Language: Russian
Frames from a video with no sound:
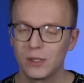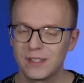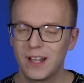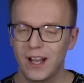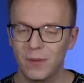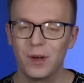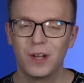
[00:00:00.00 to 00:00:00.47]

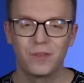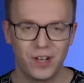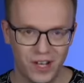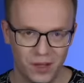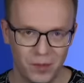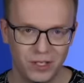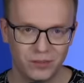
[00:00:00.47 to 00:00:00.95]
самое
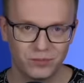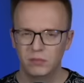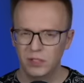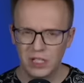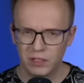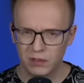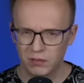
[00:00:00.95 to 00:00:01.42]
время.
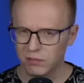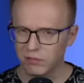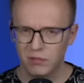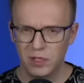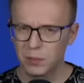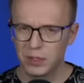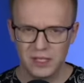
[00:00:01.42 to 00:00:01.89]
Нет,
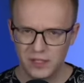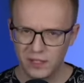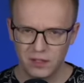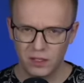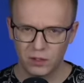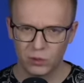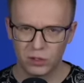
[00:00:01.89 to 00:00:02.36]
не
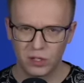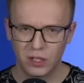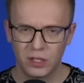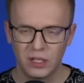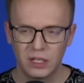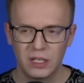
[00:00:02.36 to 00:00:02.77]
платить налоги.